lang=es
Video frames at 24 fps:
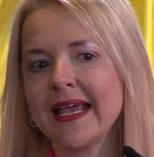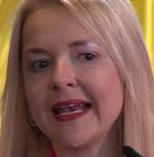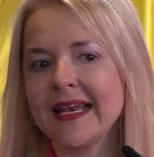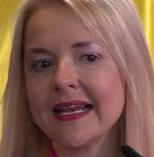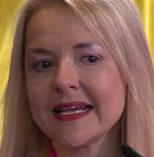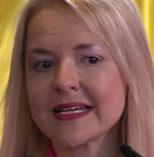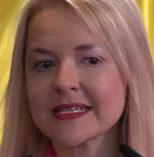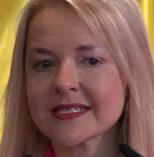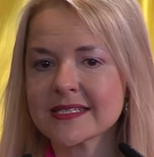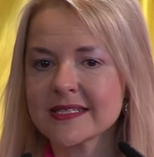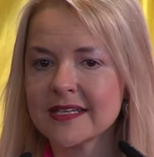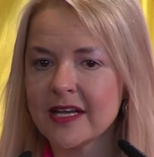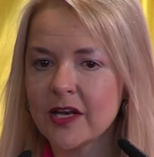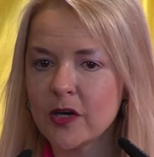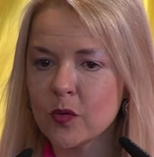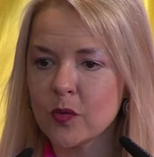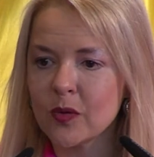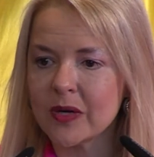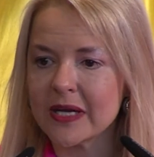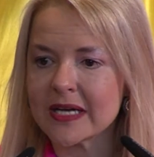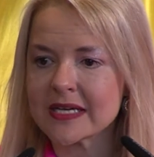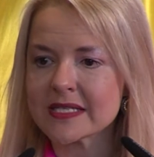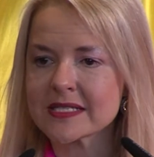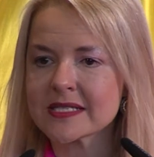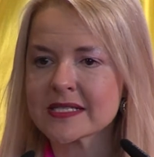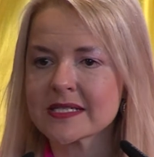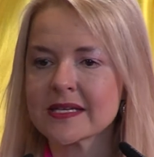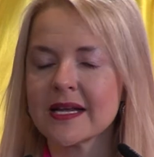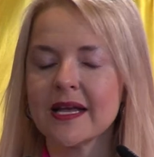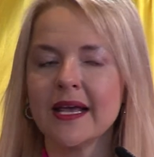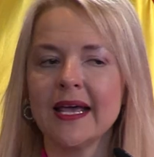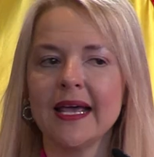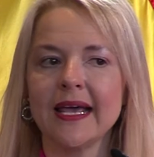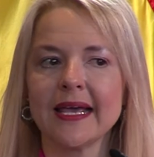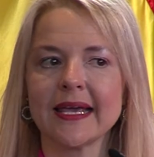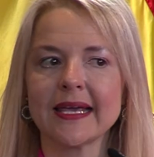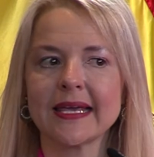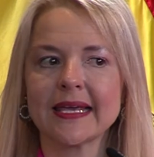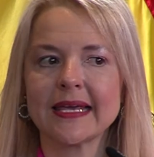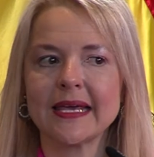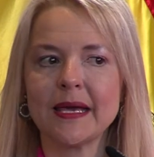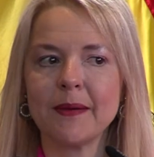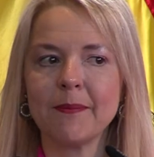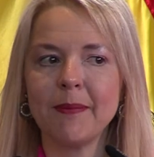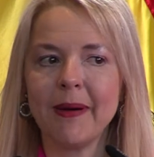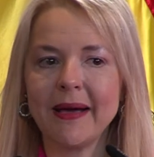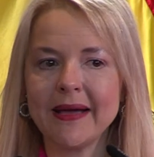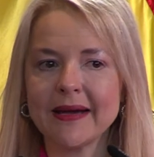en las células
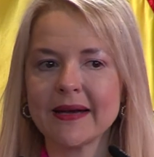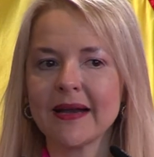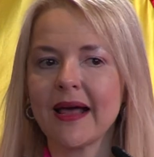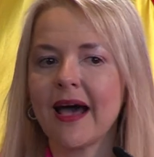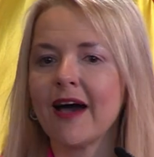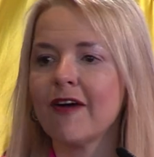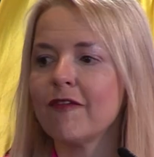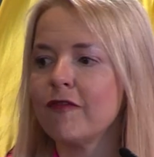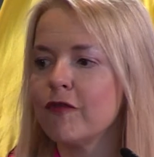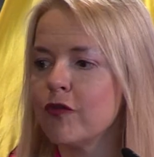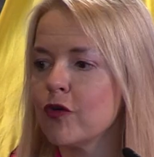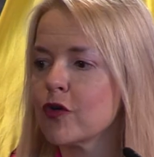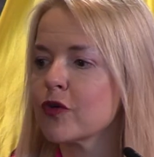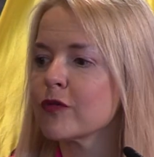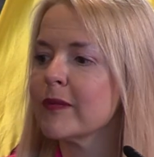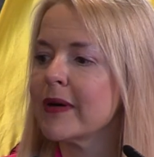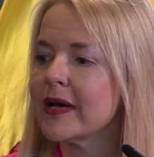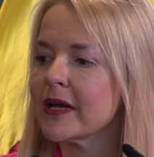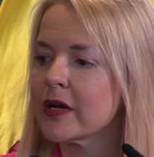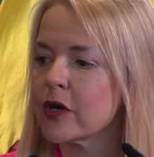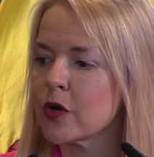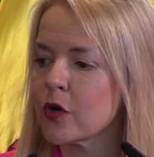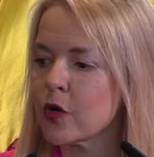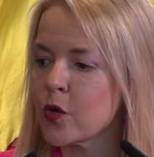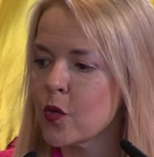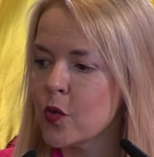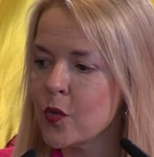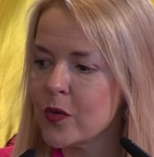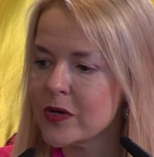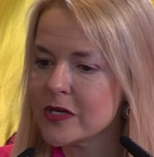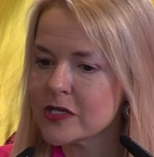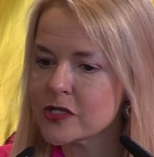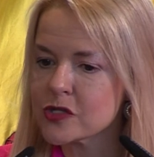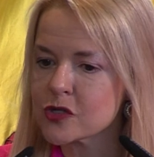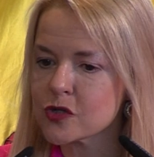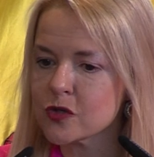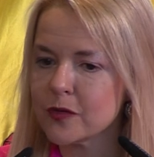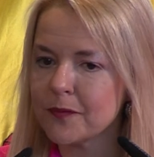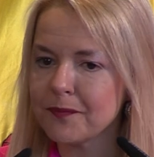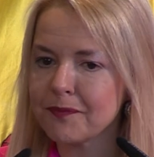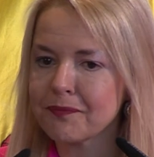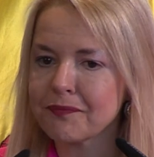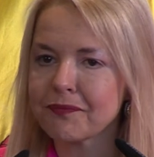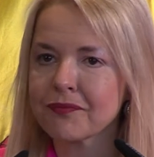que van a formar hueso,